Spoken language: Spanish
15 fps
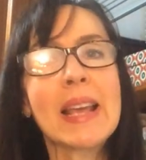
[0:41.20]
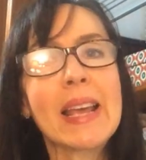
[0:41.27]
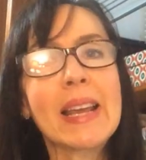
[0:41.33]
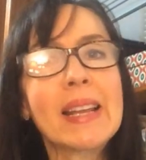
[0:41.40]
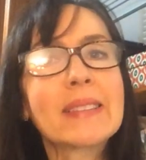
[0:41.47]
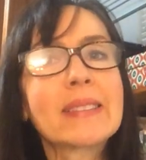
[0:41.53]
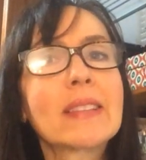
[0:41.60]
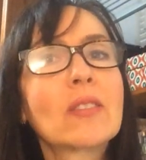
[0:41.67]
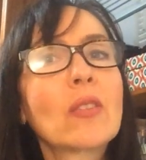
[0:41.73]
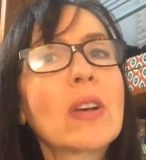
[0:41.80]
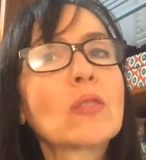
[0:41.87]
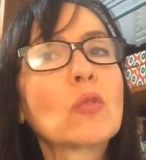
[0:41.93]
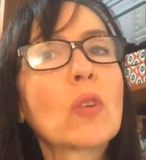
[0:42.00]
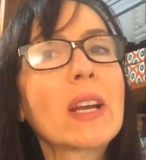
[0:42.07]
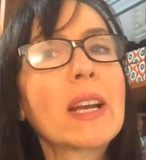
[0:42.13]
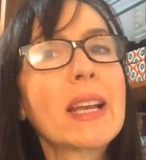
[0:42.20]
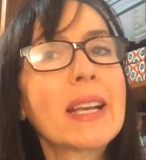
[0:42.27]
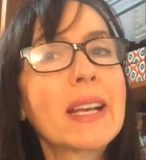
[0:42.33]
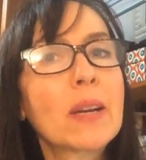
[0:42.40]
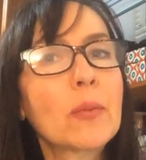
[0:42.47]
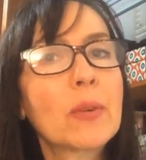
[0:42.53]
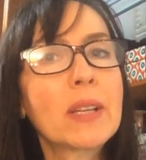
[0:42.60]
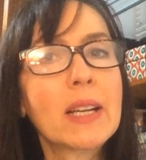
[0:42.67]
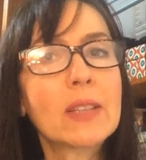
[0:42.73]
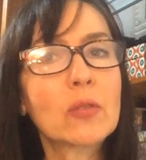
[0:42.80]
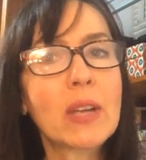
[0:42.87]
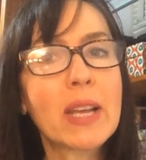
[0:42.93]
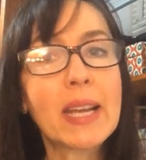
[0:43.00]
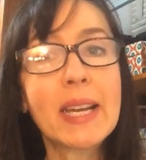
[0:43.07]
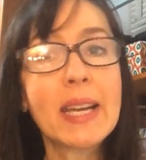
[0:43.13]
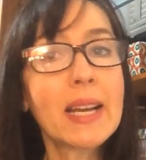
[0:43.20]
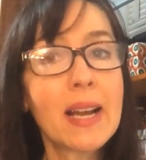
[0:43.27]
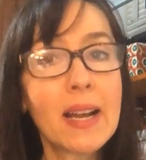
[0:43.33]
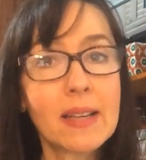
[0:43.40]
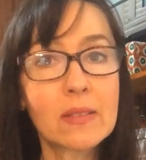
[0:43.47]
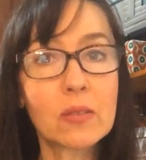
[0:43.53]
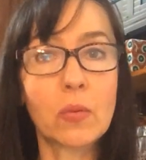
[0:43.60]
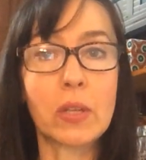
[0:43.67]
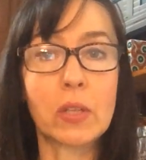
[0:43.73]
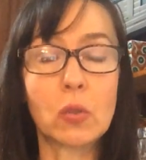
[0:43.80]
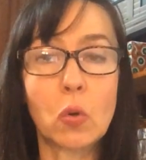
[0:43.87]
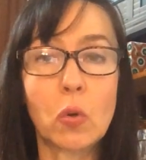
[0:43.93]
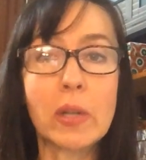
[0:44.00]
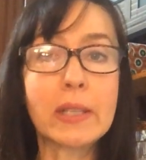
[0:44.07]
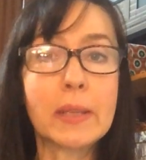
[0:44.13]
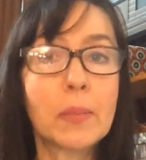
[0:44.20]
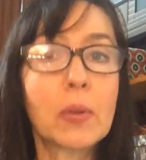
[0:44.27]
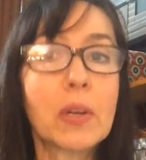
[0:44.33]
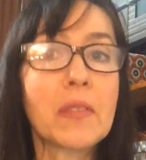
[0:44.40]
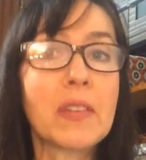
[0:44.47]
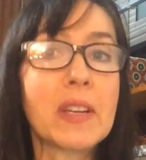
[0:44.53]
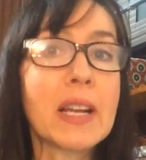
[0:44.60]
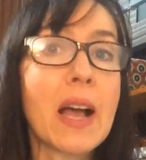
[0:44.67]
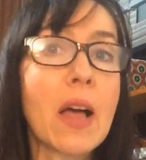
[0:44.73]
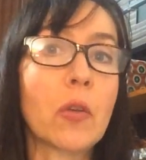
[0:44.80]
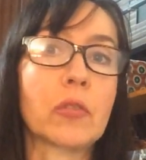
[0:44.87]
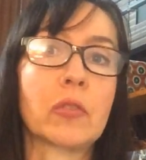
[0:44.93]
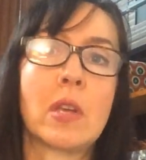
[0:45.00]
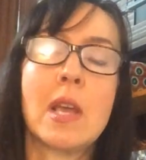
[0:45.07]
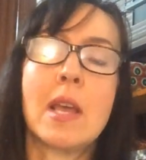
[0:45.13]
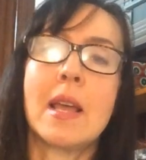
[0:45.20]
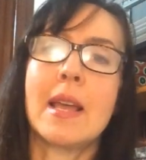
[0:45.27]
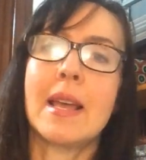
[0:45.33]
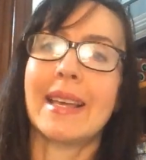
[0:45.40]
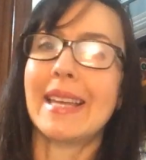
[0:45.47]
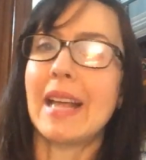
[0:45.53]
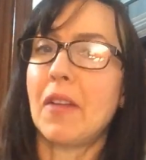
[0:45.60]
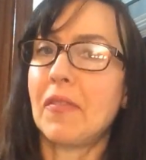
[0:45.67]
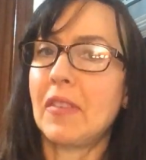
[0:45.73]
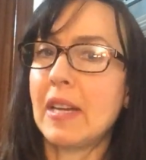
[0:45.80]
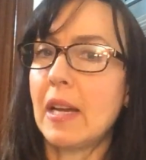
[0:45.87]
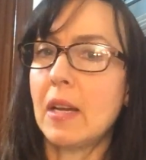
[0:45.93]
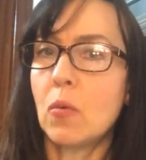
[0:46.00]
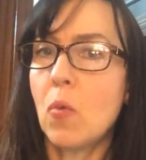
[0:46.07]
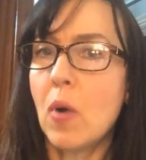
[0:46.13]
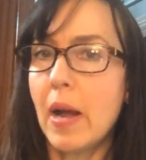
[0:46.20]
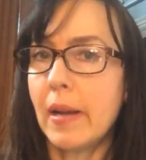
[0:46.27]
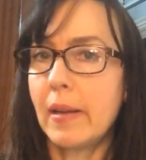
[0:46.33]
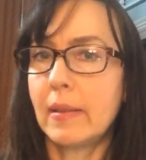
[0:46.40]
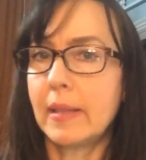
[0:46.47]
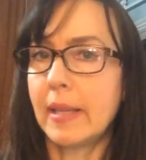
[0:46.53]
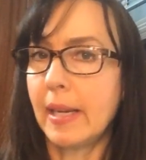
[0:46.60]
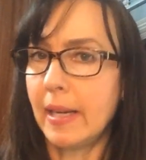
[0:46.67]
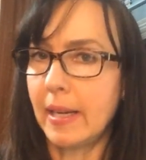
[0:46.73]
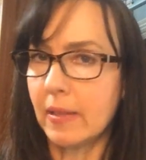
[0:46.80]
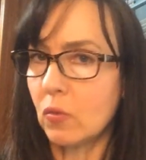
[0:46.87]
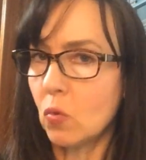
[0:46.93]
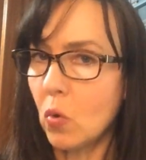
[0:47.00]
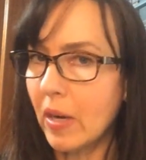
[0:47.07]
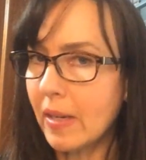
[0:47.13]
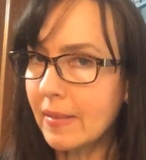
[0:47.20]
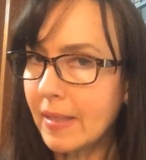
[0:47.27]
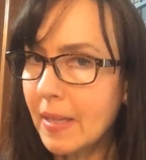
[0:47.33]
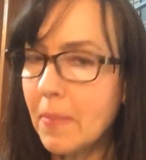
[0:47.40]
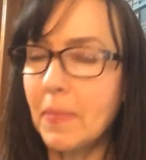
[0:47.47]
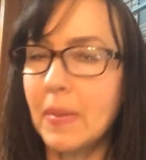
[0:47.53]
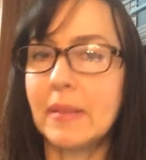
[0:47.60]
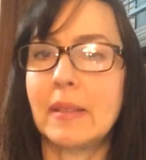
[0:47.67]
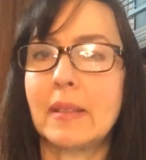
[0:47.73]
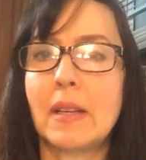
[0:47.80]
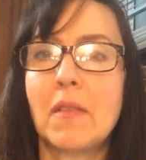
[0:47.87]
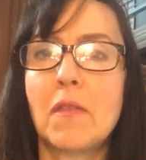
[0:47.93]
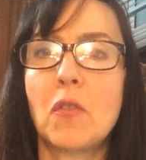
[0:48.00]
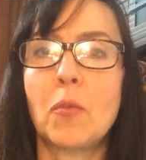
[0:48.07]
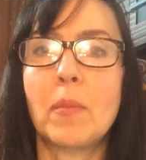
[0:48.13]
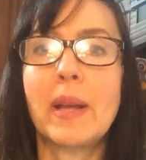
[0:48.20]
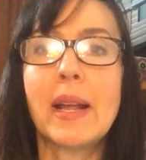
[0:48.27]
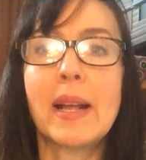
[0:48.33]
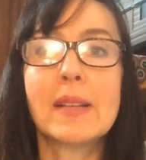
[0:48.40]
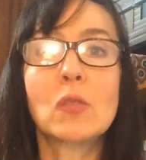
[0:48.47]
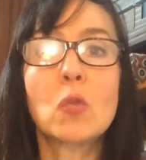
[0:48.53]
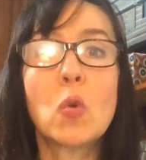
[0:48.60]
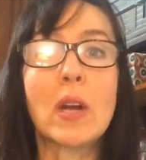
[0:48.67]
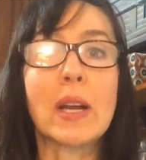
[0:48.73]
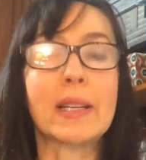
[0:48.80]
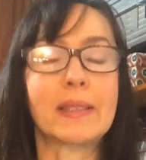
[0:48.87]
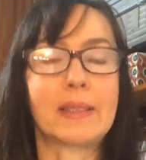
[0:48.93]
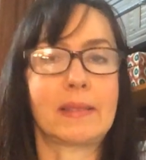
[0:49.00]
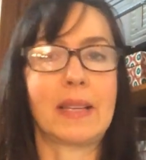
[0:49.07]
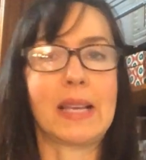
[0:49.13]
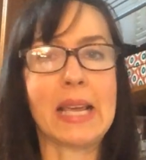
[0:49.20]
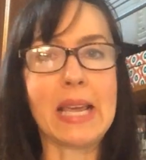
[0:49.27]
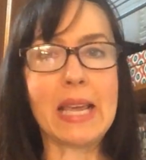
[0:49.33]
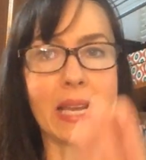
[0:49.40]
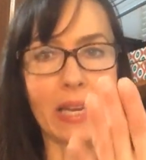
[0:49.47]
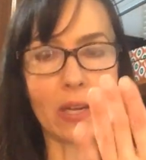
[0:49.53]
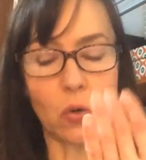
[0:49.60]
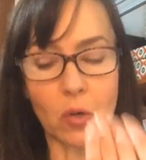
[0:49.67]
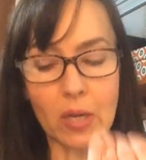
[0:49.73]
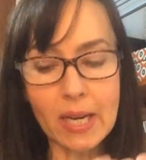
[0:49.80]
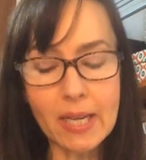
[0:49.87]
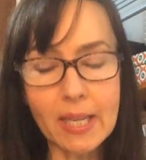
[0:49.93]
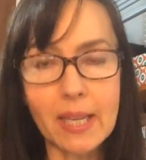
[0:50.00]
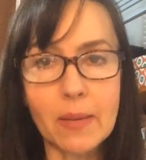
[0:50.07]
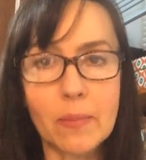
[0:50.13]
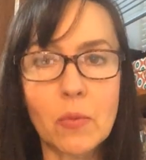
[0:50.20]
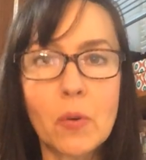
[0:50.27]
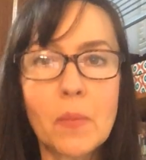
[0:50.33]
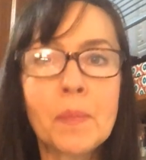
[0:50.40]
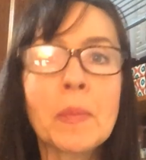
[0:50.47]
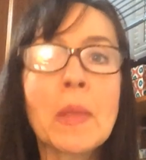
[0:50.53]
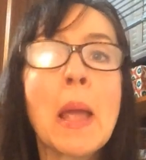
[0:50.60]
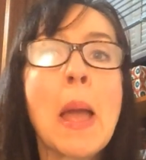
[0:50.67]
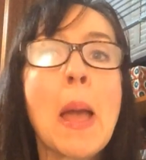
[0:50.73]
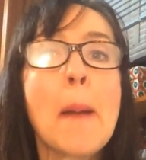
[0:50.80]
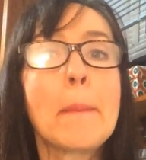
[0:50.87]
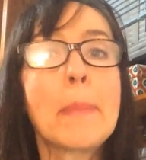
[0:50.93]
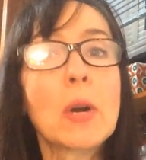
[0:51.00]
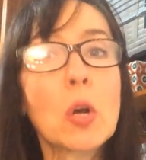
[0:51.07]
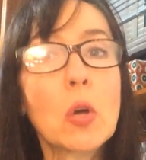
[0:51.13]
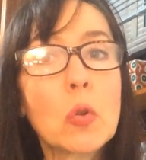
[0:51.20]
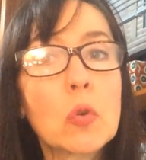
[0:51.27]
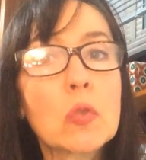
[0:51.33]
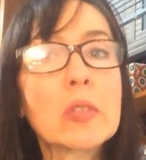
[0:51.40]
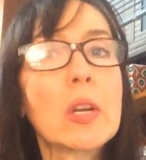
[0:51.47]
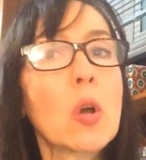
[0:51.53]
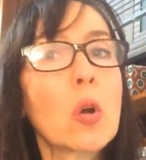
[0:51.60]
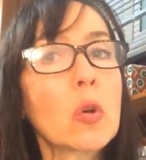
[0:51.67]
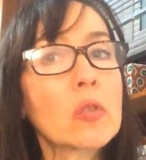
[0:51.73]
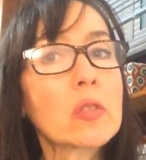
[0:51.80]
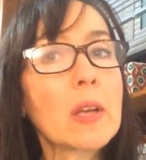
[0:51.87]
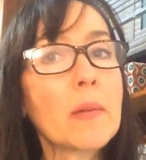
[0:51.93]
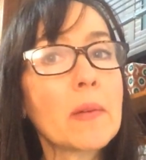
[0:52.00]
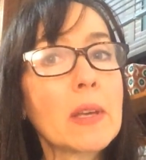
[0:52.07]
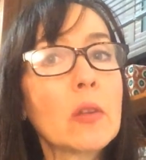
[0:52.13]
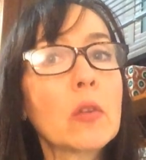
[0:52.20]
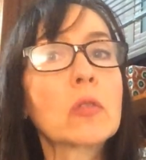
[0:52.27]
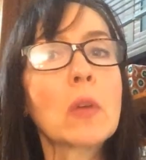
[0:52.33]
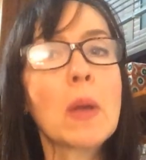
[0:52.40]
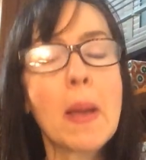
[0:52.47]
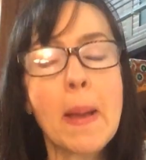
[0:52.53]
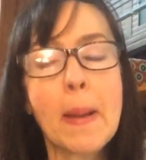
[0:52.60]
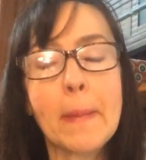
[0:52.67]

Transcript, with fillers: El exceso de azúcares y carbohidratos en general, sobre todo de tipo refinados, que al final igual que el azúcar simple se transforma en azúcar en el organismo, producen los consabidos